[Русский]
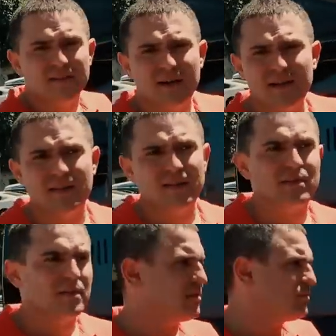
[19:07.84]
резвание,
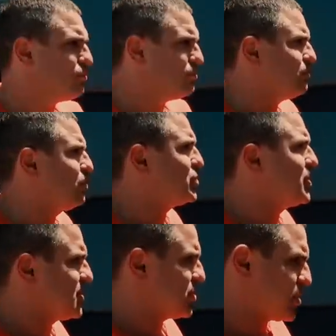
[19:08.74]
наверное, ну, больше
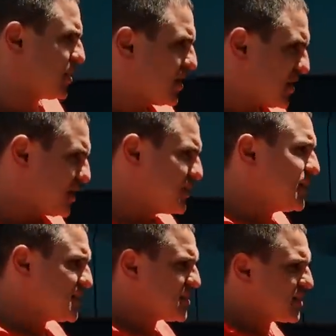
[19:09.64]
не за что.
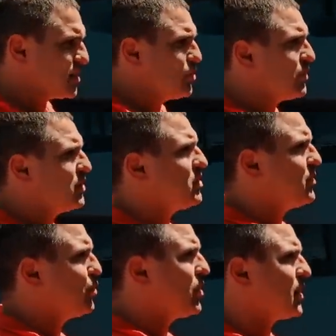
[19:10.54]
Действительно, со стороны выглядит
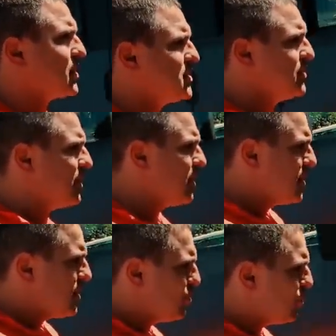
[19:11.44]
неплохо и красиво,
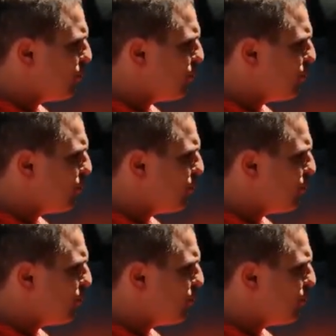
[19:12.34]
но